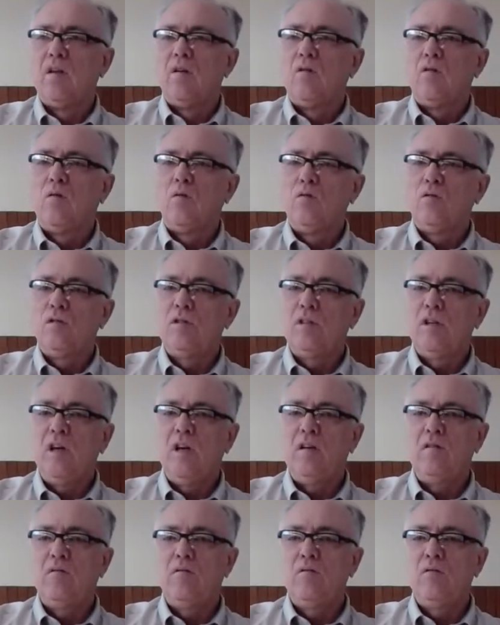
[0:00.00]
O
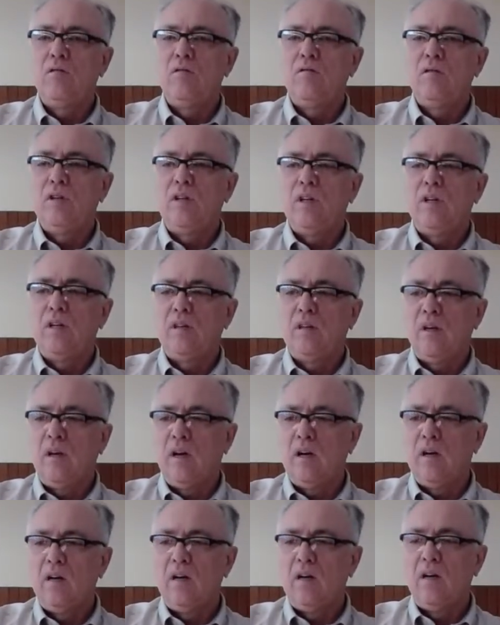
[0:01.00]
conceito de vida
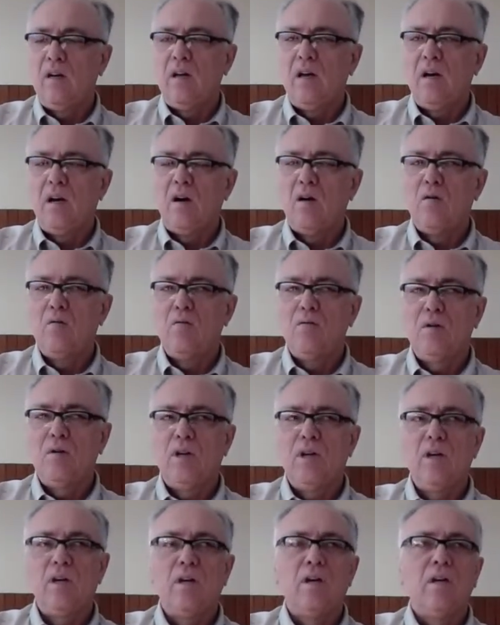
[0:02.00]
eterna é algo
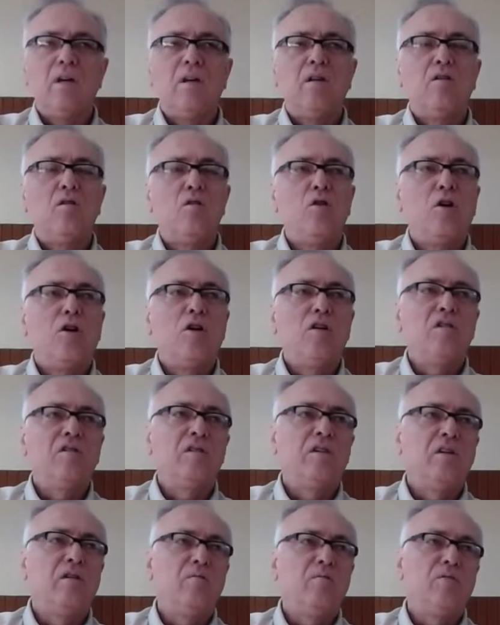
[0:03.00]
que
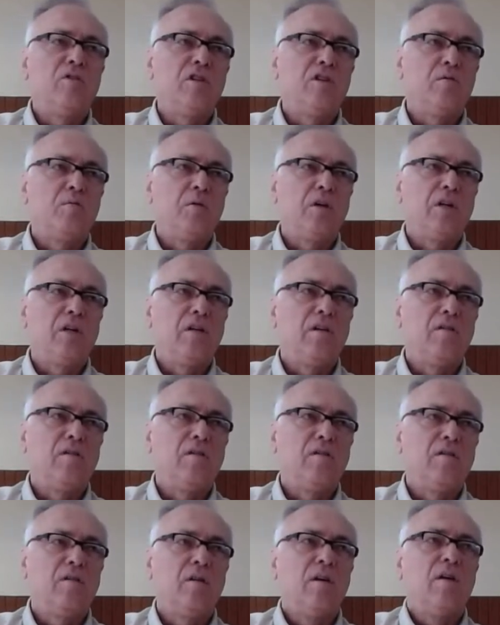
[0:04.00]
nós temos a
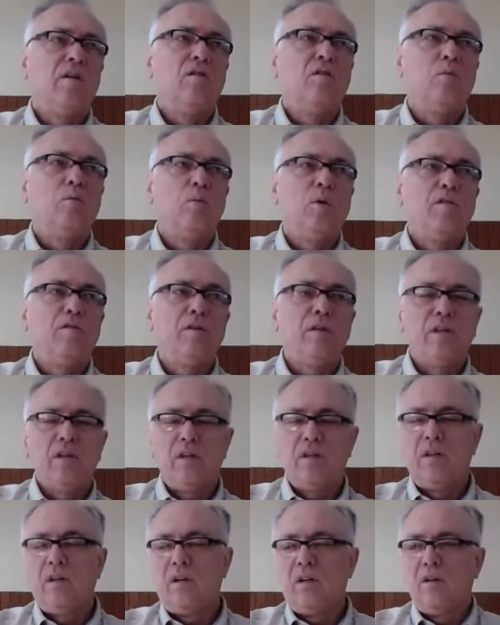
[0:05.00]
esperança de uma vida
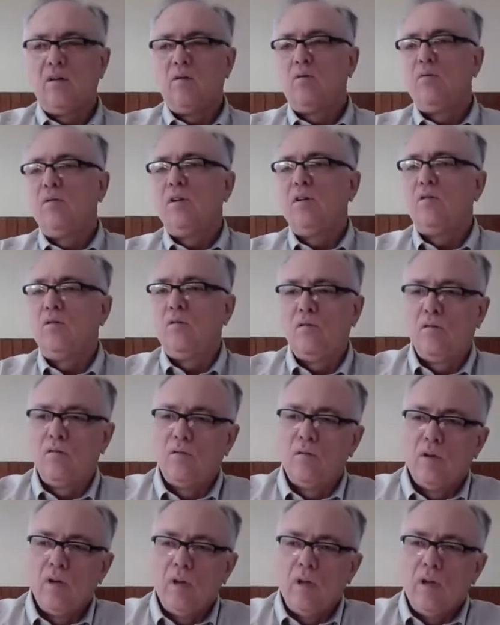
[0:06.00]
eterna com Deus,
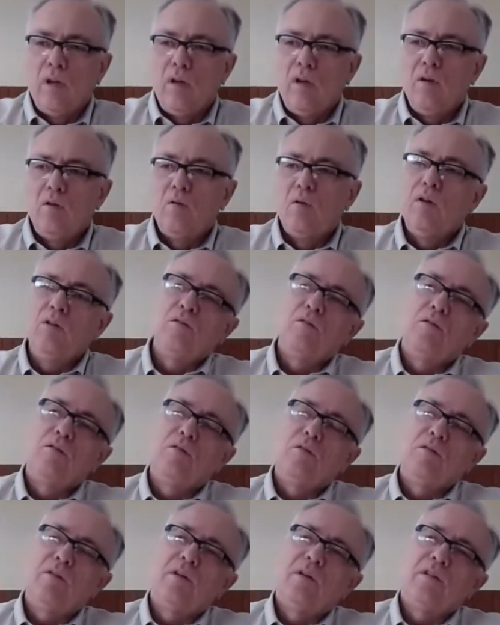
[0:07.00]
enquanto que o
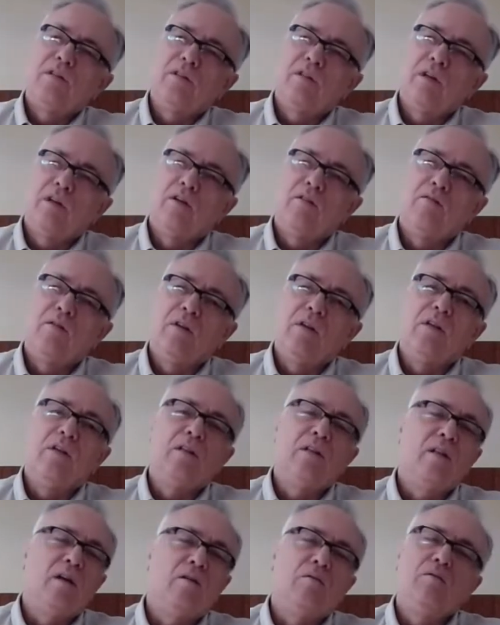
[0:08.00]
não cristão ele
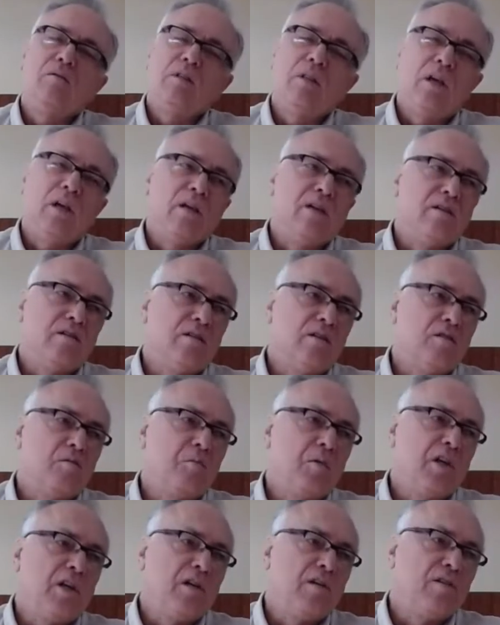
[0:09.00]
não tem essa
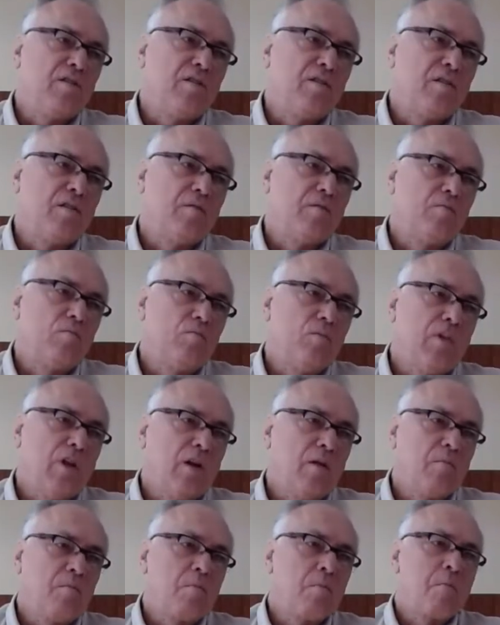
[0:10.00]
esperança,
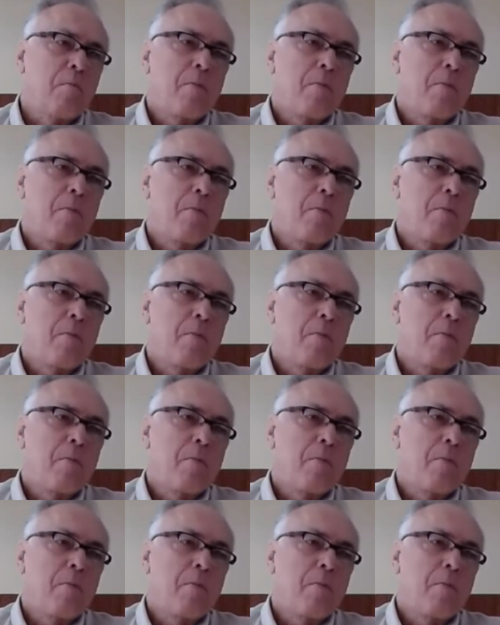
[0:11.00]
tá?